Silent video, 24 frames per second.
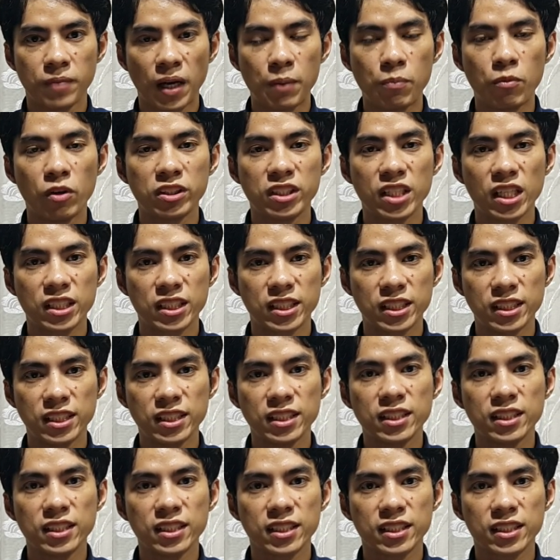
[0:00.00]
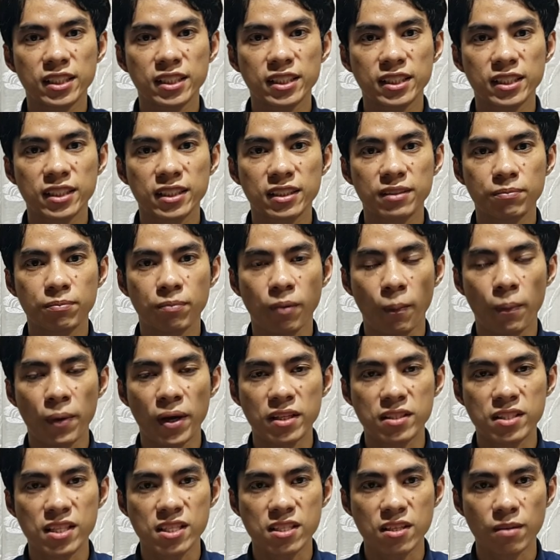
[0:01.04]
hay muối tiếc cứ và
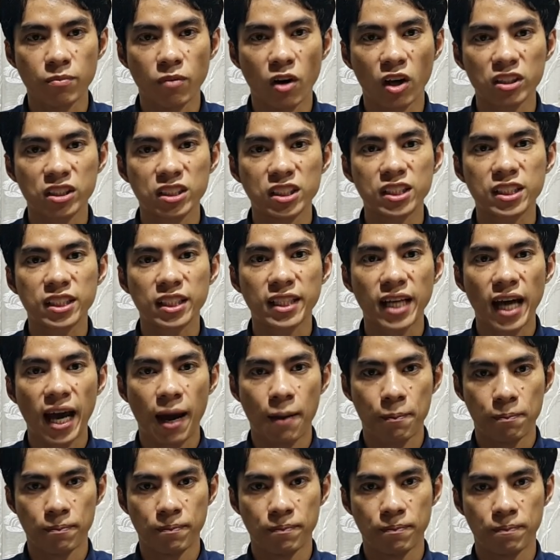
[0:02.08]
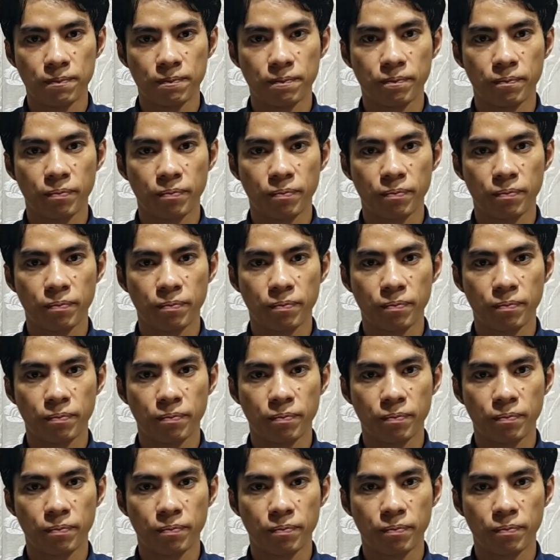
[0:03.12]
phê chia sầm mót cứ cắt đam,